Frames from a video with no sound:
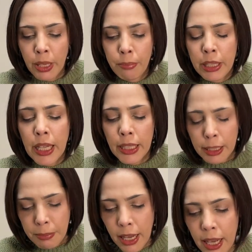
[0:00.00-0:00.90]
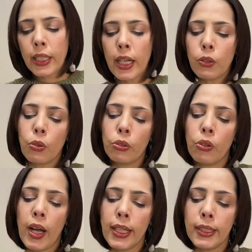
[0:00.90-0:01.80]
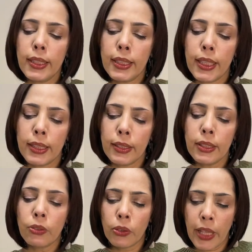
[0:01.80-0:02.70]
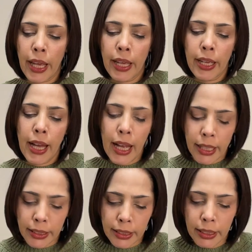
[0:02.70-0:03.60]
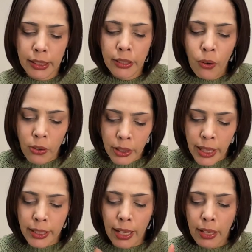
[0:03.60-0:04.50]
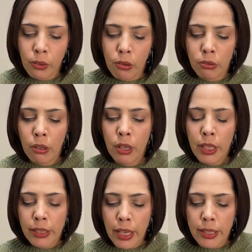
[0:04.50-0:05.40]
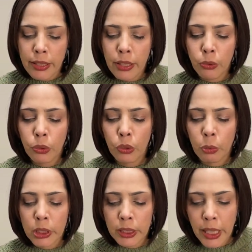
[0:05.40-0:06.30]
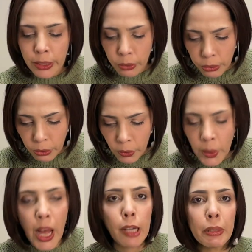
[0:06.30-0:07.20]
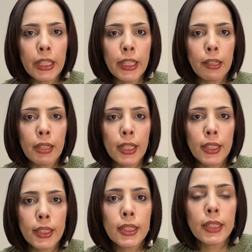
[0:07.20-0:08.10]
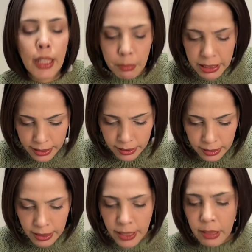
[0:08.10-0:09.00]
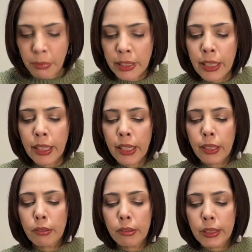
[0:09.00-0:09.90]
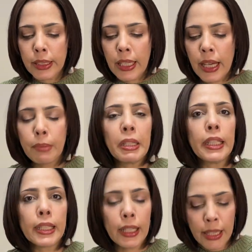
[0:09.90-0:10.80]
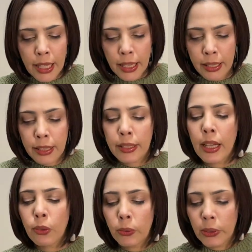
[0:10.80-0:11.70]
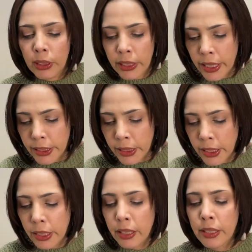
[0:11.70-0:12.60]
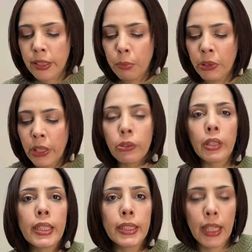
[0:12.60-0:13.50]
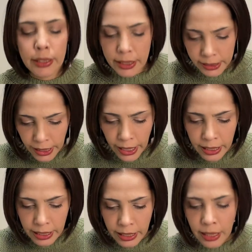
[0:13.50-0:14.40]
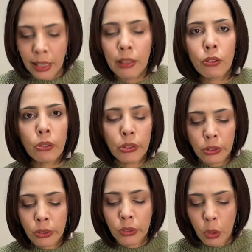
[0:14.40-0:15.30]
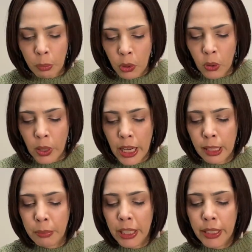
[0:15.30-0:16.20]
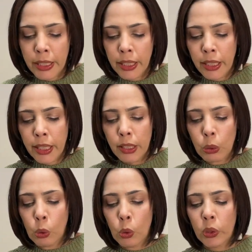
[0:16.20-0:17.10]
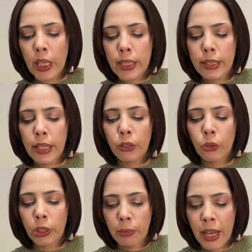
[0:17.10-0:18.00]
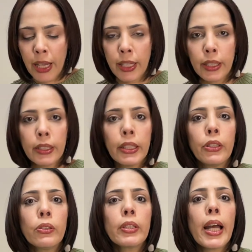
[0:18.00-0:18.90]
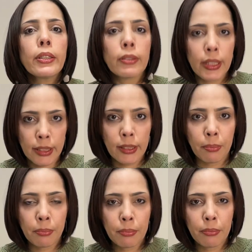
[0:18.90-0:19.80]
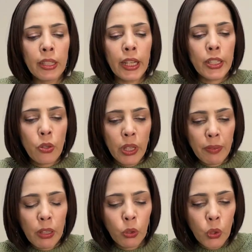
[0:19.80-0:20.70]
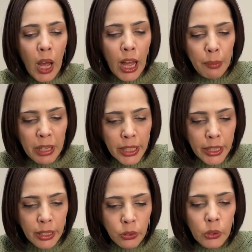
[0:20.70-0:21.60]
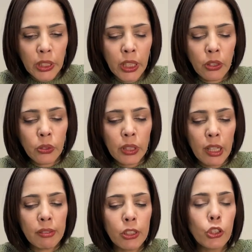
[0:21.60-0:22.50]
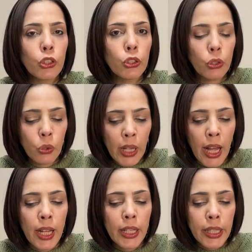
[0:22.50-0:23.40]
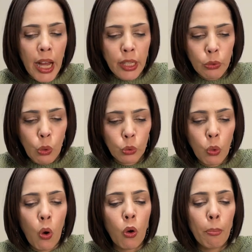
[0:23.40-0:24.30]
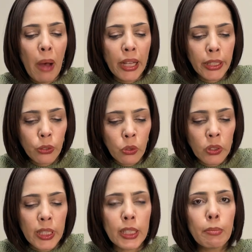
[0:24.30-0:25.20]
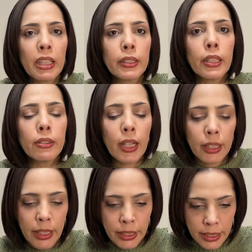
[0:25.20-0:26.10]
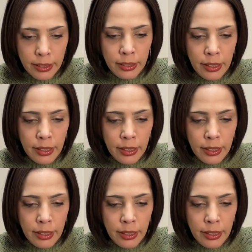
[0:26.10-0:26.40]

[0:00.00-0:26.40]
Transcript: また今、韓国の反日が過ぎるので、安易に日本が韓国を助けることもしないことをアメリカは知っています。まあ、だからこうしてアメリカが韓国に対して助け舟をしたんですね。というのも、アメリカが韓国を助けるのには理由があるんです。それはこのアメリカの金融緩和の縮小が韓国を巻き込んでしまっているからなんです。